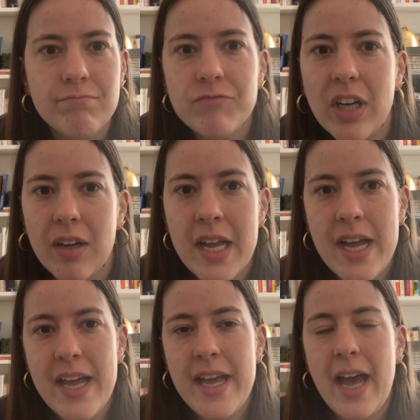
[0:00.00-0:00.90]
Voilà.
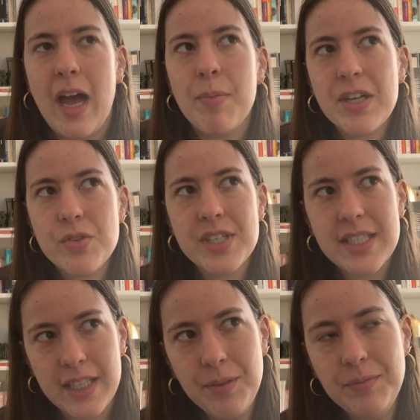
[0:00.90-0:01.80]
Après, je
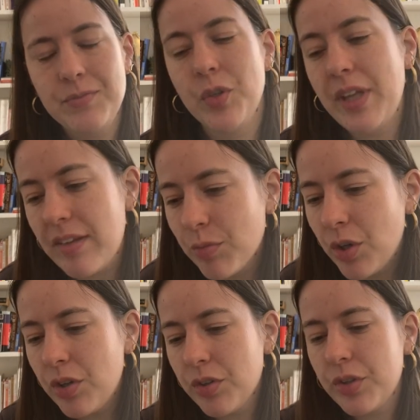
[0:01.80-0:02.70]
sais
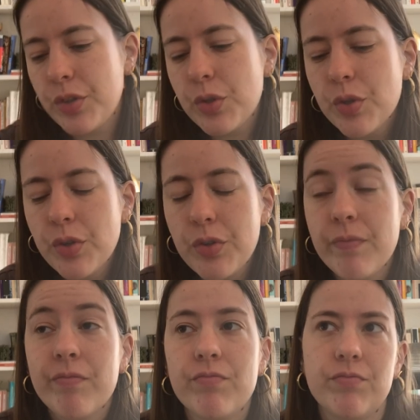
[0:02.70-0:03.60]
honnêtement que
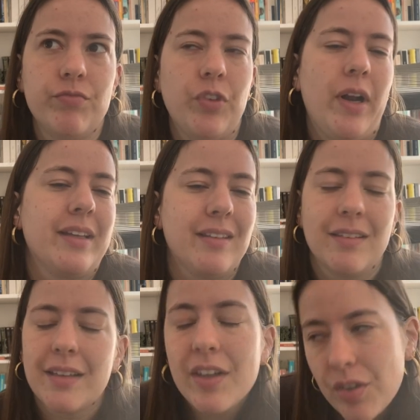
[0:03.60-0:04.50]
dans la
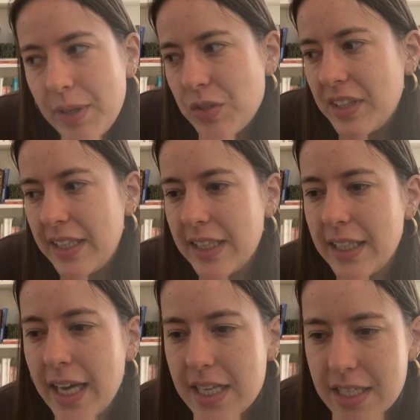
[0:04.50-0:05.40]
très grande majorité des
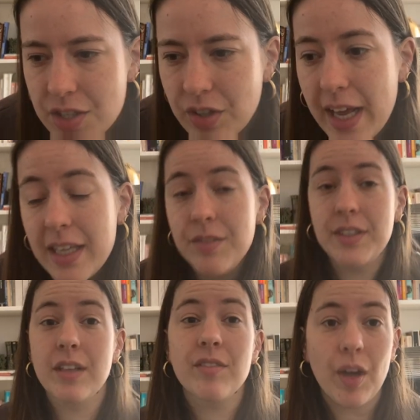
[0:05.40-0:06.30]
cas, ces gens-là, ils
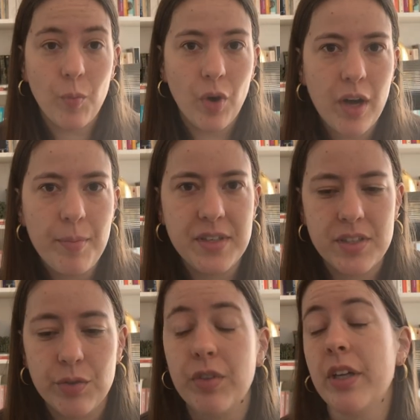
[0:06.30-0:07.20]
viennent vers moi parce
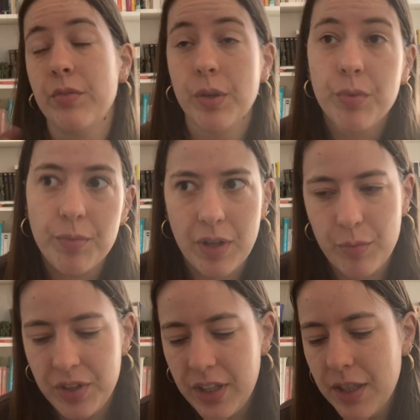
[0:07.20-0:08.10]
que voilà, ils voient mon nombre
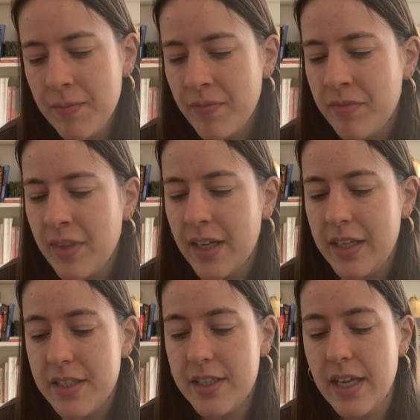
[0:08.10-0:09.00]
d'abonnés
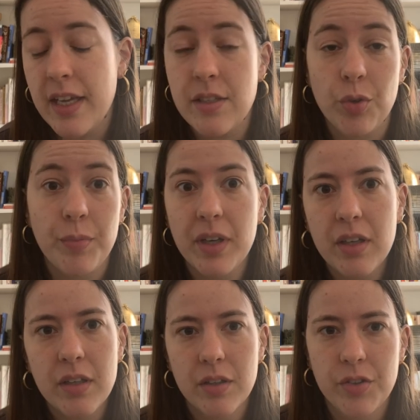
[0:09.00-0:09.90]
et ils disent ah c'est trop
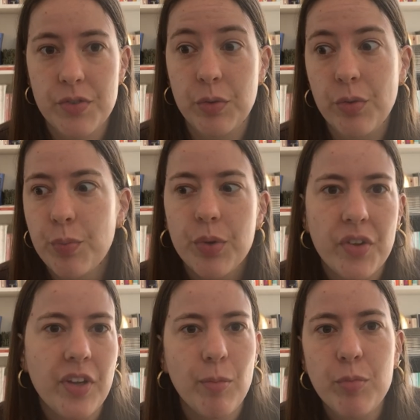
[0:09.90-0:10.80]
bien, euh, je vais
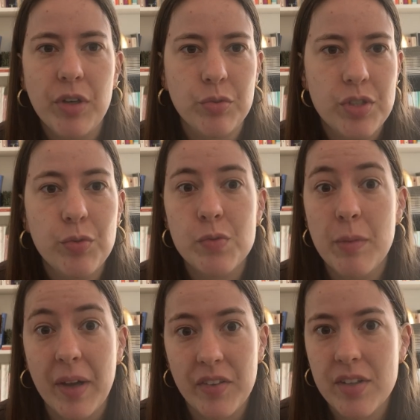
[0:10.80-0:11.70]
potentiellement pouvoir toucher 12 000
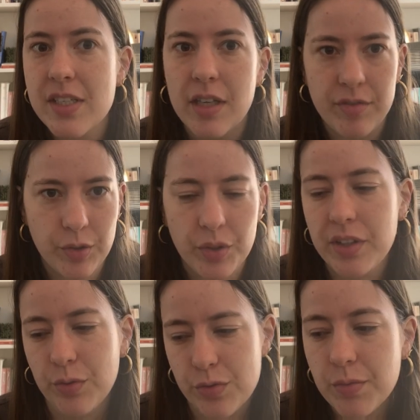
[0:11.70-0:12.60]
personnes si elle fait une
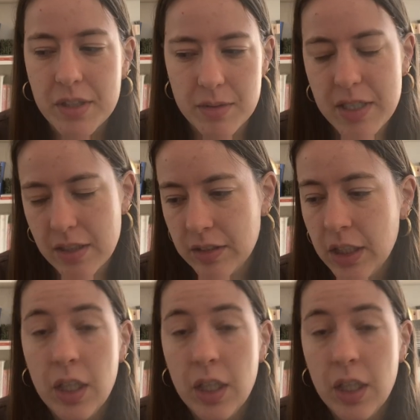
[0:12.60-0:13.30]
chronique dessus, machin, machin.